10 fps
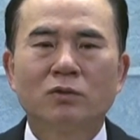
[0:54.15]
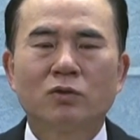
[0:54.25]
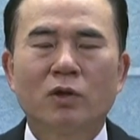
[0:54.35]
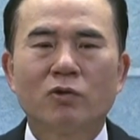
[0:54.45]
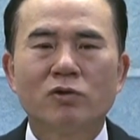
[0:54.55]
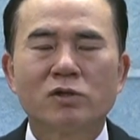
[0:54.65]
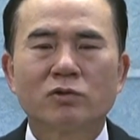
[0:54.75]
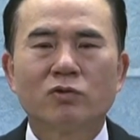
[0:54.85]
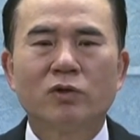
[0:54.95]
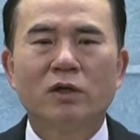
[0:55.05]
초대교회
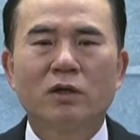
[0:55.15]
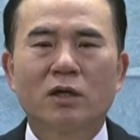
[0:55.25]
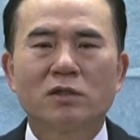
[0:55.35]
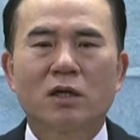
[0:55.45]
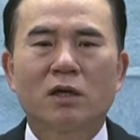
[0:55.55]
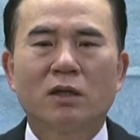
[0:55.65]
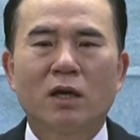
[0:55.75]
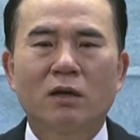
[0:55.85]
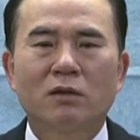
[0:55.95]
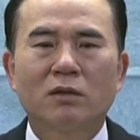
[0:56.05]
성도들이 이렇게
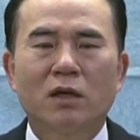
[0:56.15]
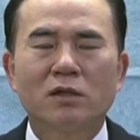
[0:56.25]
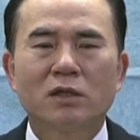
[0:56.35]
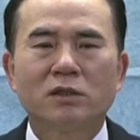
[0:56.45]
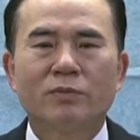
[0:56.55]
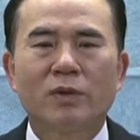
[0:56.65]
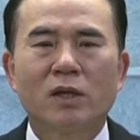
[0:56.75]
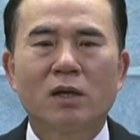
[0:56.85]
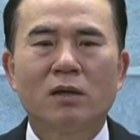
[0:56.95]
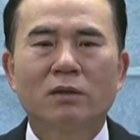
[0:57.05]
살아낸 것
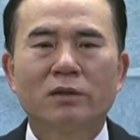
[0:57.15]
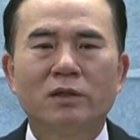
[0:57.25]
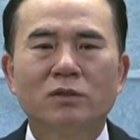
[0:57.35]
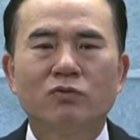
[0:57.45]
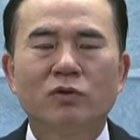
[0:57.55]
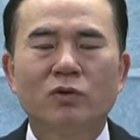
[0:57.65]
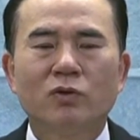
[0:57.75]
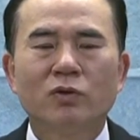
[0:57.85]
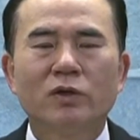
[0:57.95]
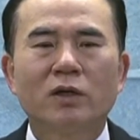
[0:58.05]
아니겠습니까? 그래서
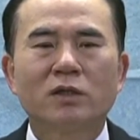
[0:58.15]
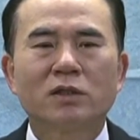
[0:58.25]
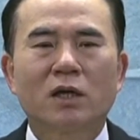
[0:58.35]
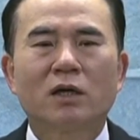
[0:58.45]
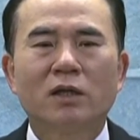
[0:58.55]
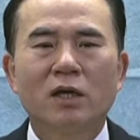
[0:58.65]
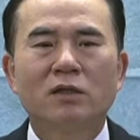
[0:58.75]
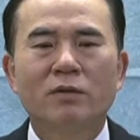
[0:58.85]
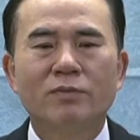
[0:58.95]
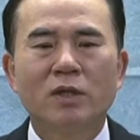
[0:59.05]
우리도 이렇게
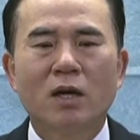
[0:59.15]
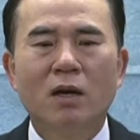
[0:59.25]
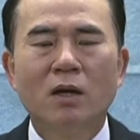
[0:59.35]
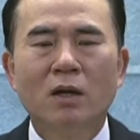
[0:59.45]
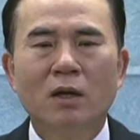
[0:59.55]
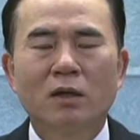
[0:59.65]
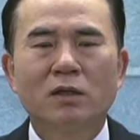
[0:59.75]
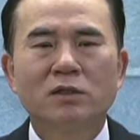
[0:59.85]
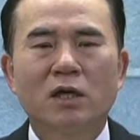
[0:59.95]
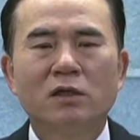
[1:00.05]
살아내야 됩니다.
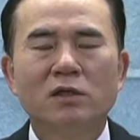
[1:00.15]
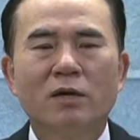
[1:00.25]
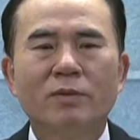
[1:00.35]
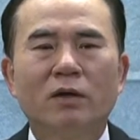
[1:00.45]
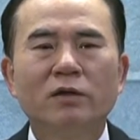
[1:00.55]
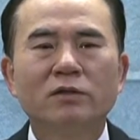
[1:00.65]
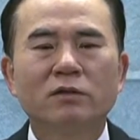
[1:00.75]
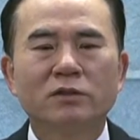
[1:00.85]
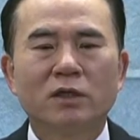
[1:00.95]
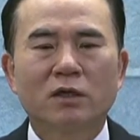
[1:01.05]
그렇지 않냐면
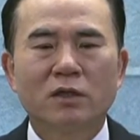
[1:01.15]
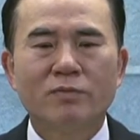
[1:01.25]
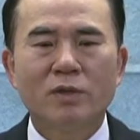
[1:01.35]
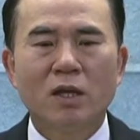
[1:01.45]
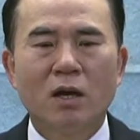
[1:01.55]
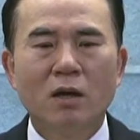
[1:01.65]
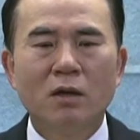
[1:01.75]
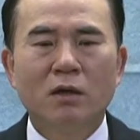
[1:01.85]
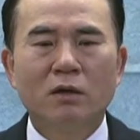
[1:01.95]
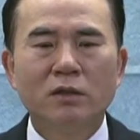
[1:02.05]
어리석은 자가 됩니다.
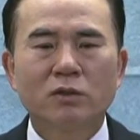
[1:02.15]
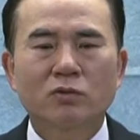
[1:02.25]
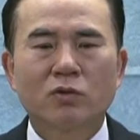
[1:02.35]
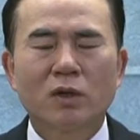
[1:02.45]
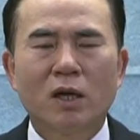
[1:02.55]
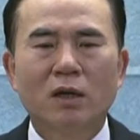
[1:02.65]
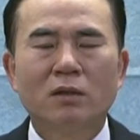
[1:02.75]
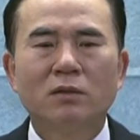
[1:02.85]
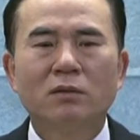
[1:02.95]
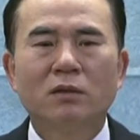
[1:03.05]
어리석도다,
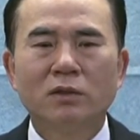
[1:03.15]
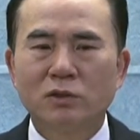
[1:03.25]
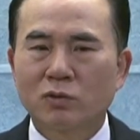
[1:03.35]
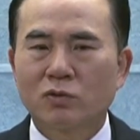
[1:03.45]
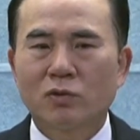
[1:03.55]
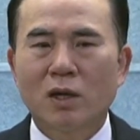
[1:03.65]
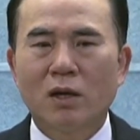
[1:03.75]
어리석도다,